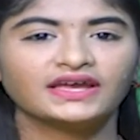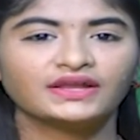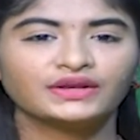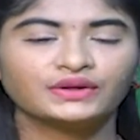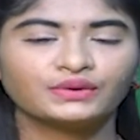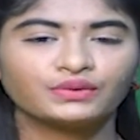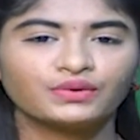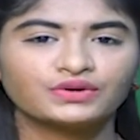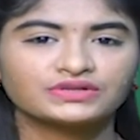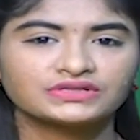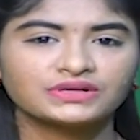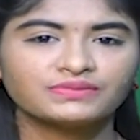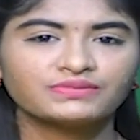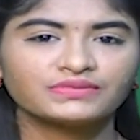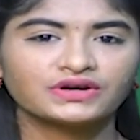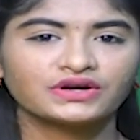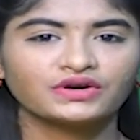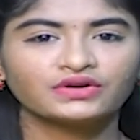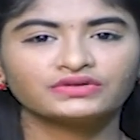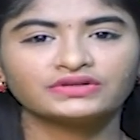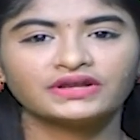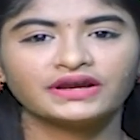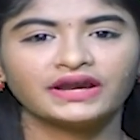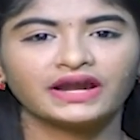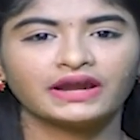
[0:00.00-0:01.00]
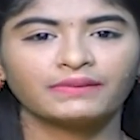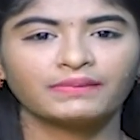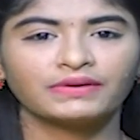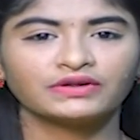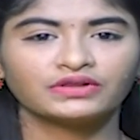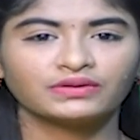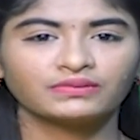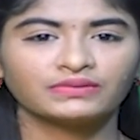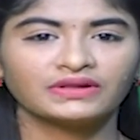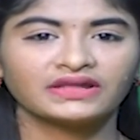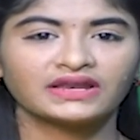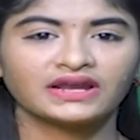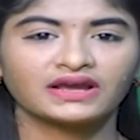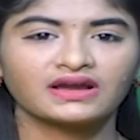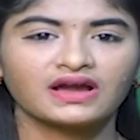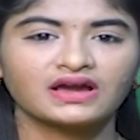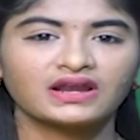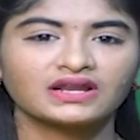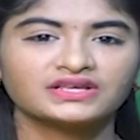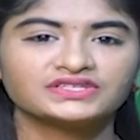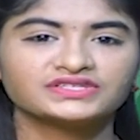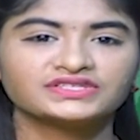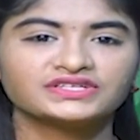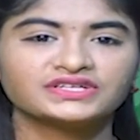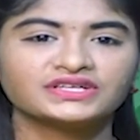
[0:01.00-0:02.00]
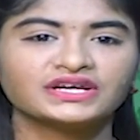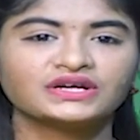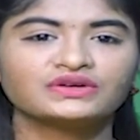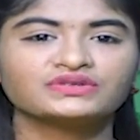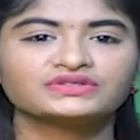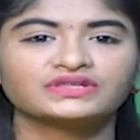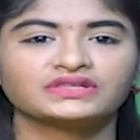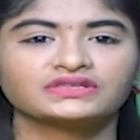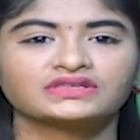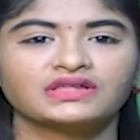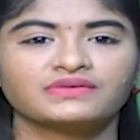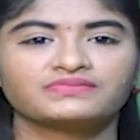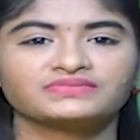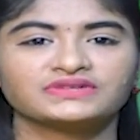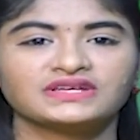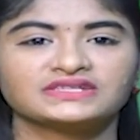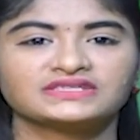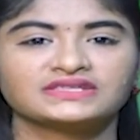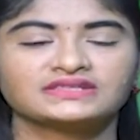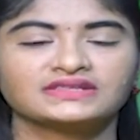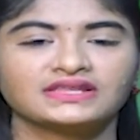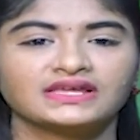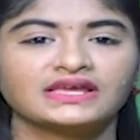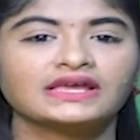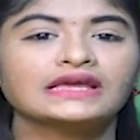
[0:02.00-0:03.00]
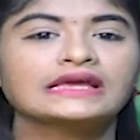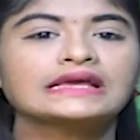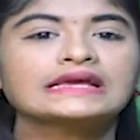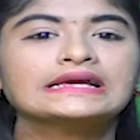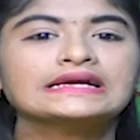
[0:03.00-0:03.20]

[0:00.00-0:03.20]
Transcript: ఇందుకోసం రెండు వందల ఎనభై తొమ్మిది రకాల చీరలు సిద్ధం చేసింది